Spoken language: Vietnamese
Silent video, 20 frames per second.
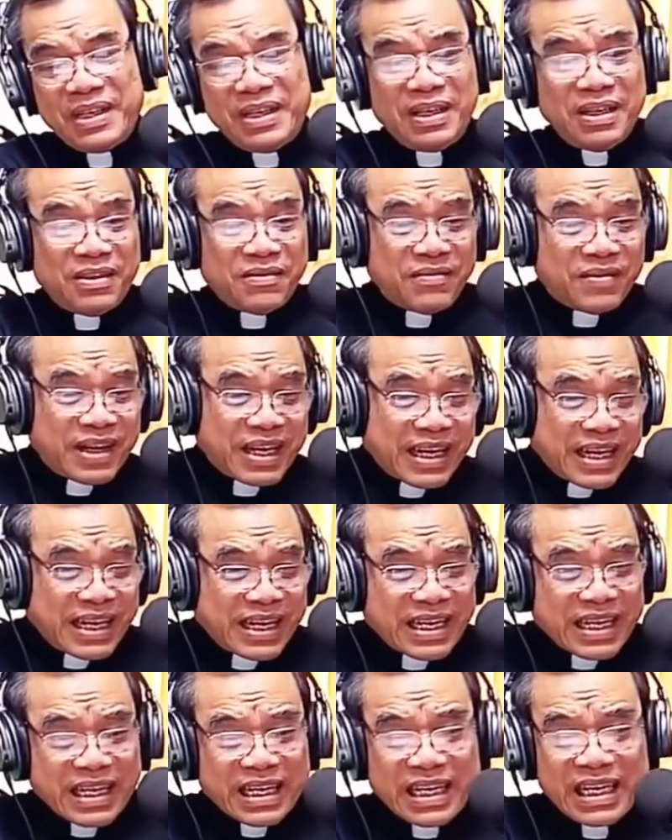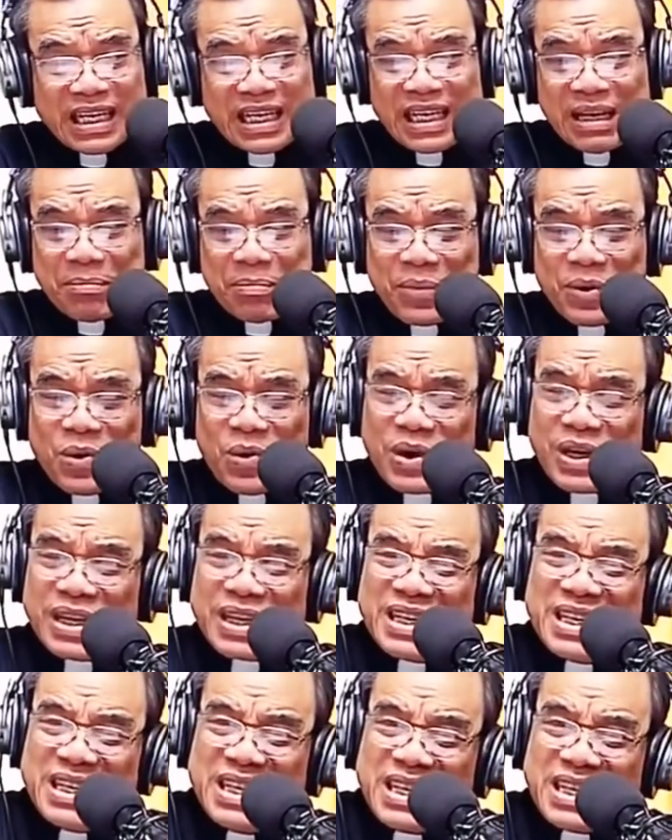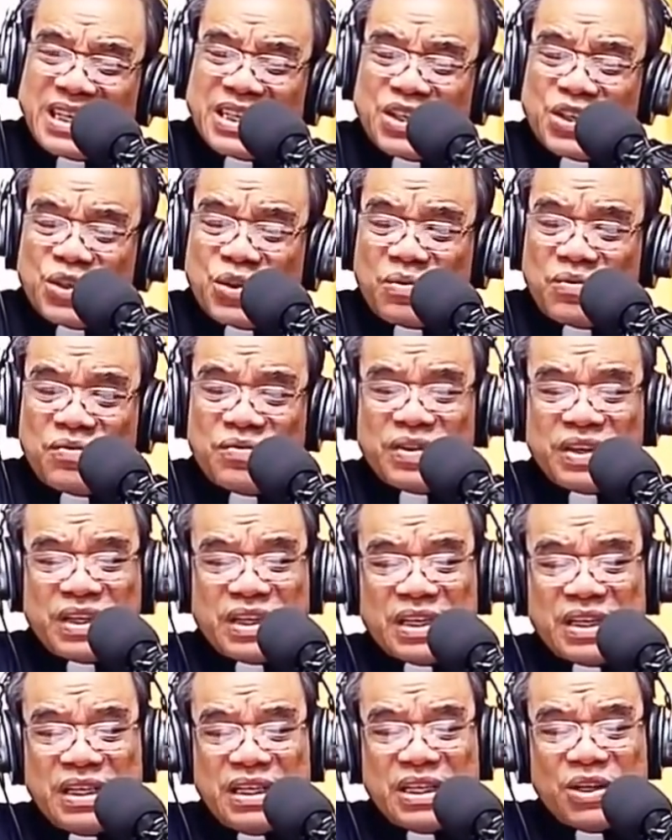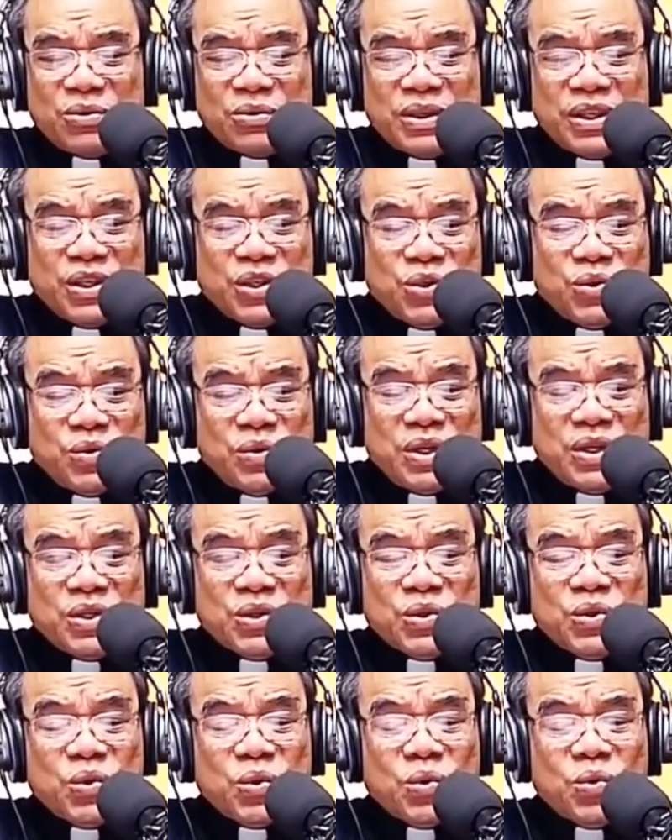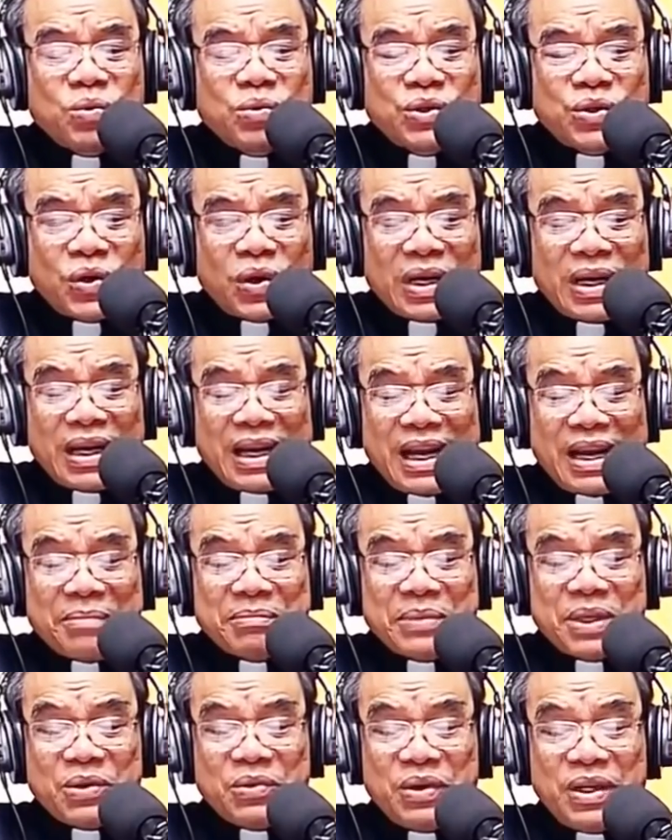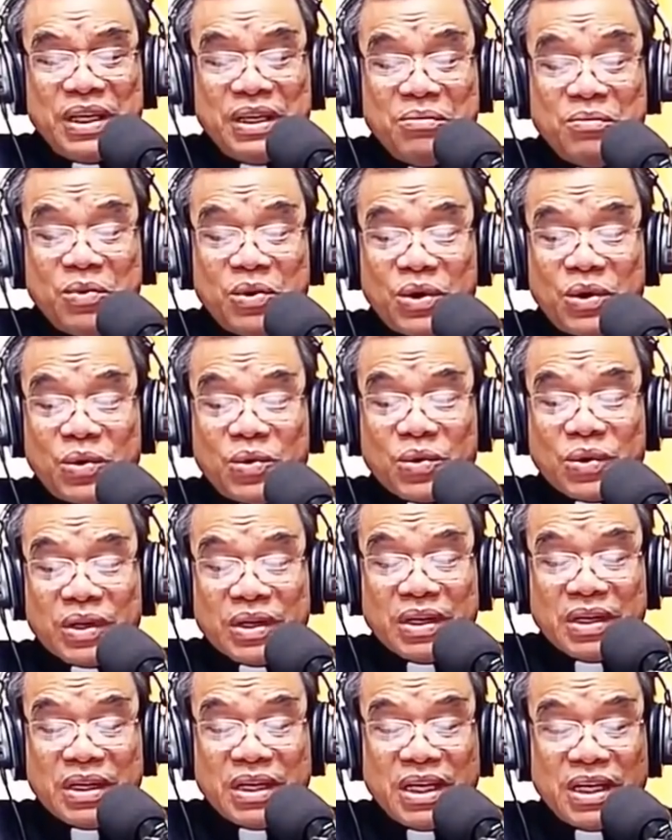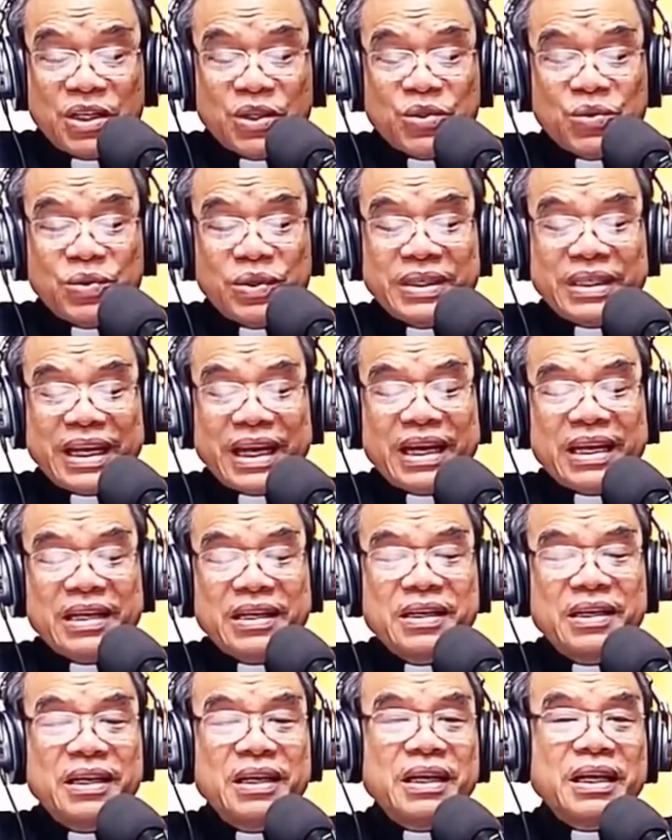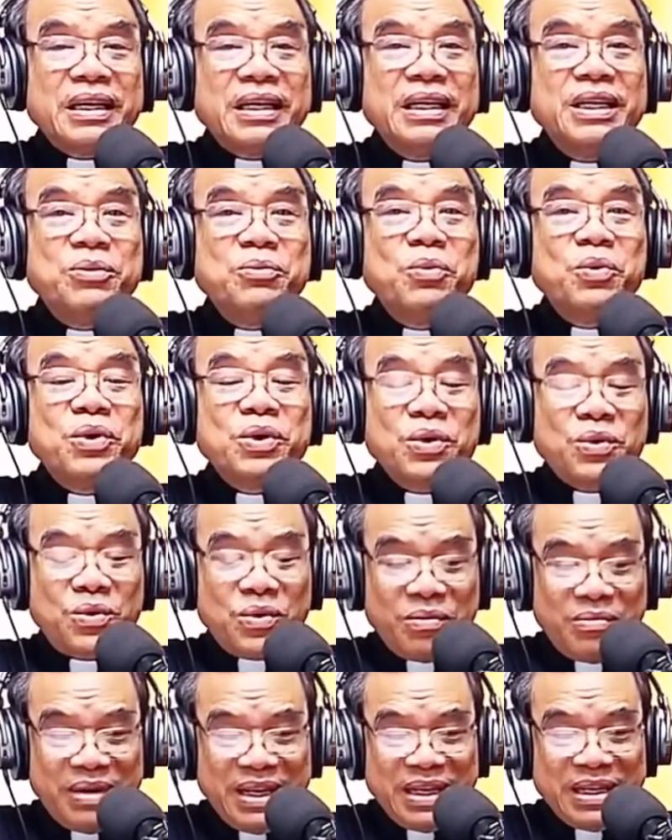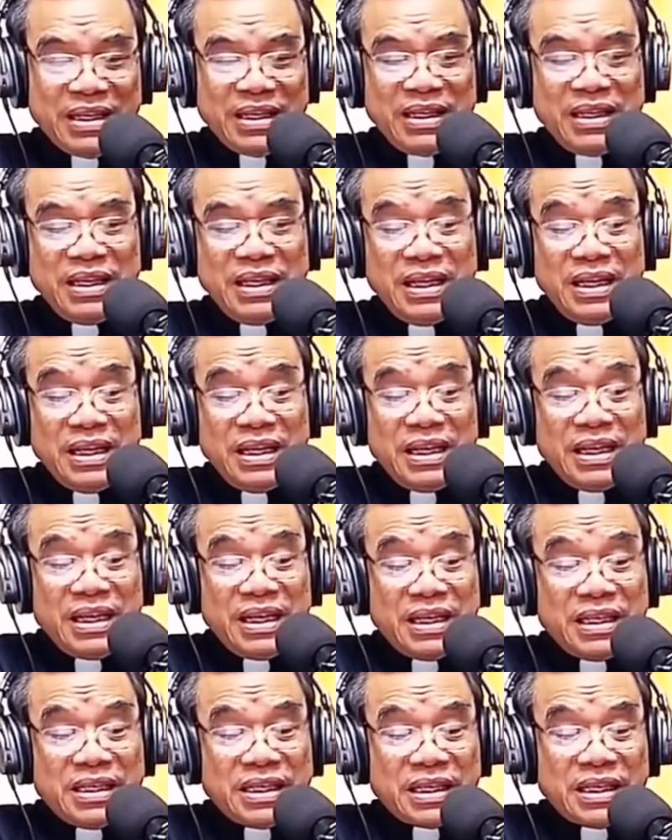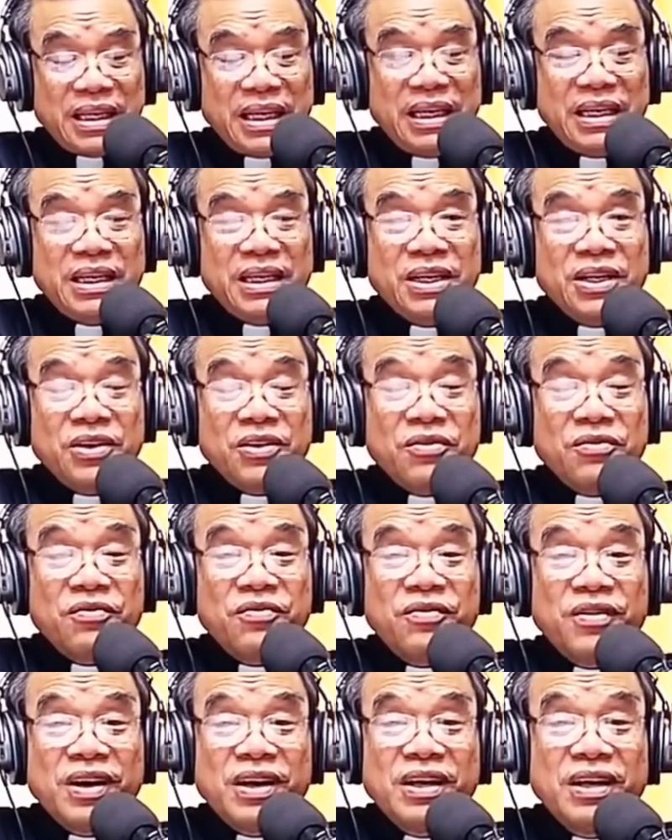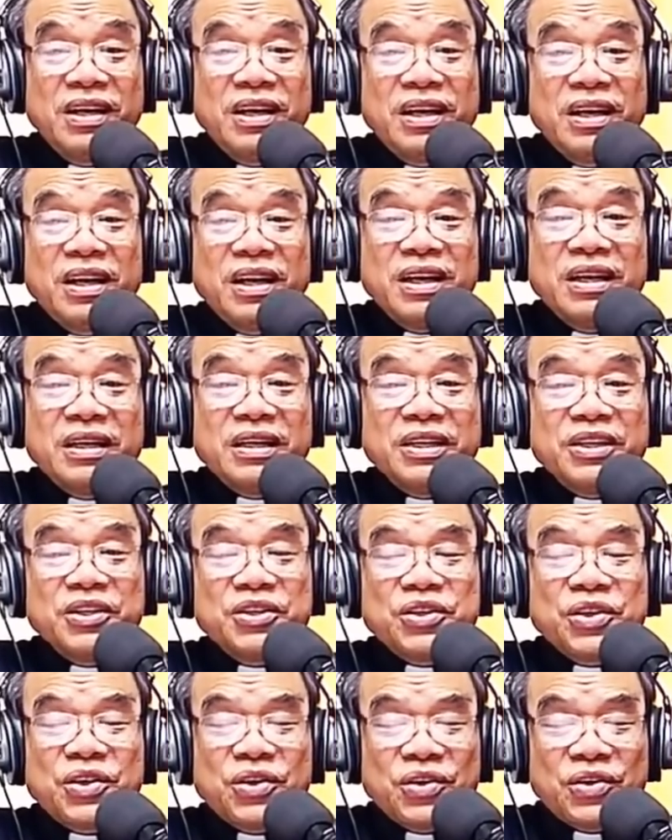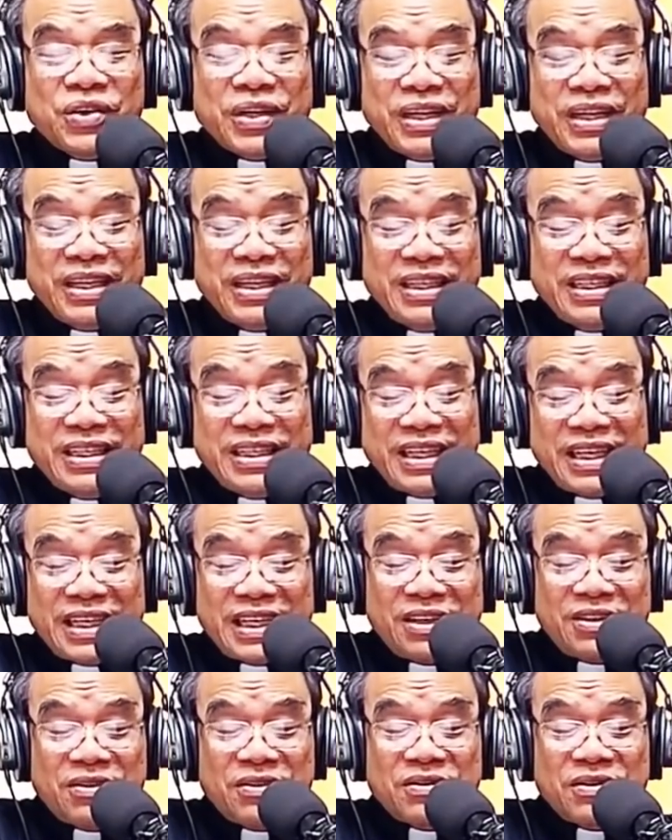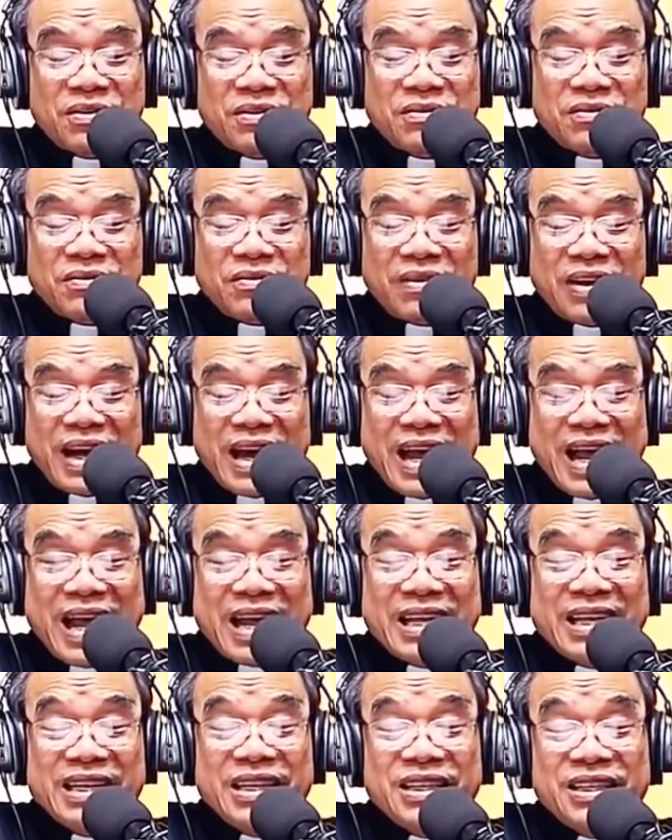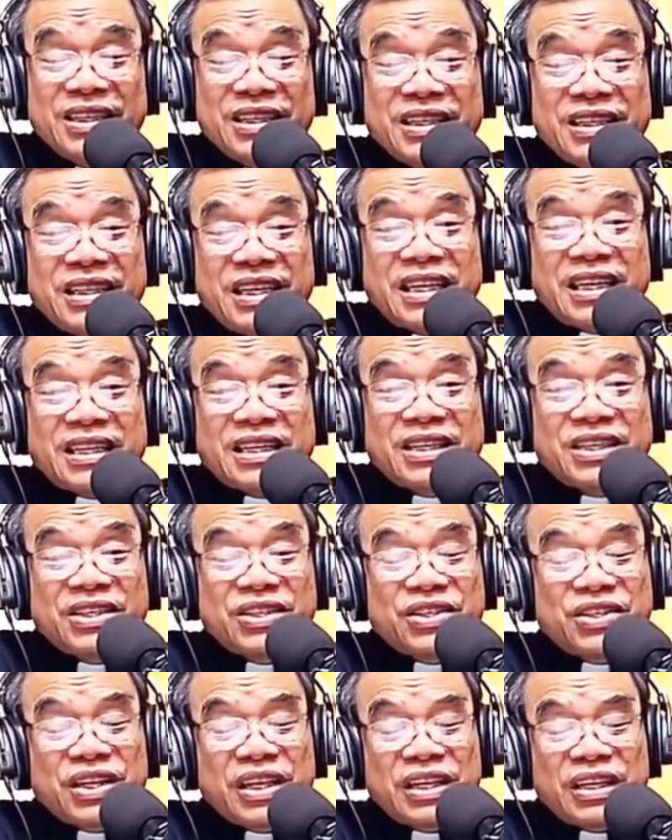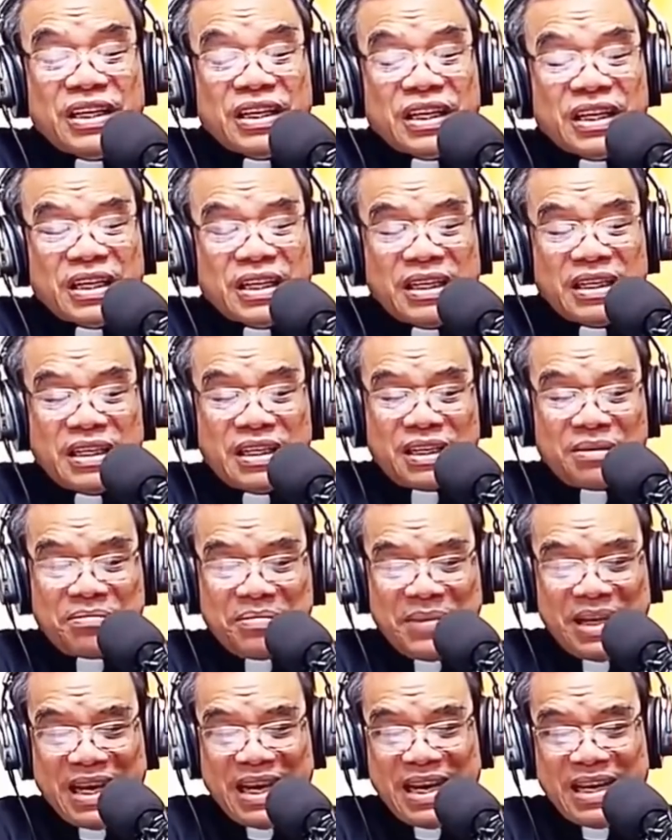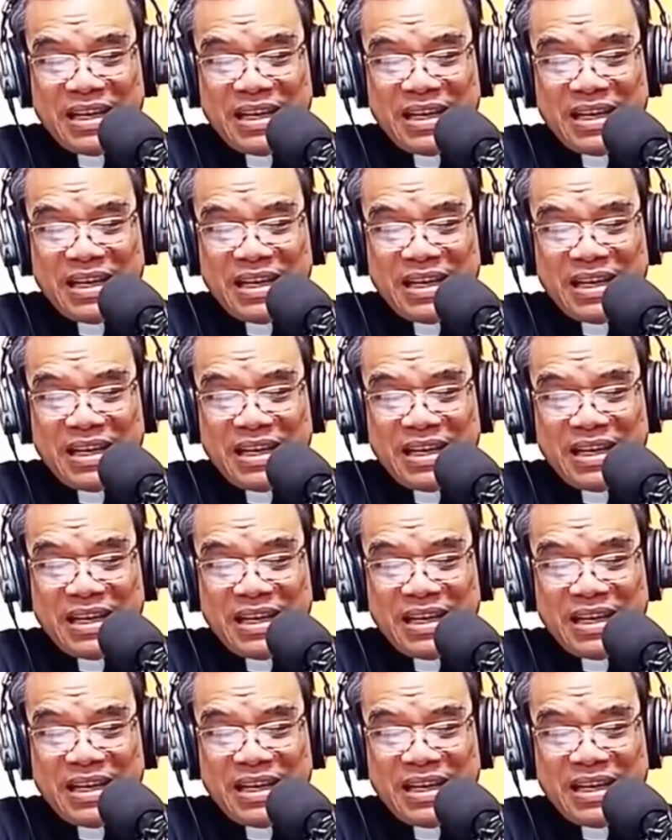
và ngay cả khi gặp khó khăn nhất trong vườn cây dầu thì Chúa Giêsu cũng chọn làm theo ý muốn của Đức Chúa Cha hơn là ý muốn của mình. Trở nên vâng lời cho đến chết và chết trên cây thập giá.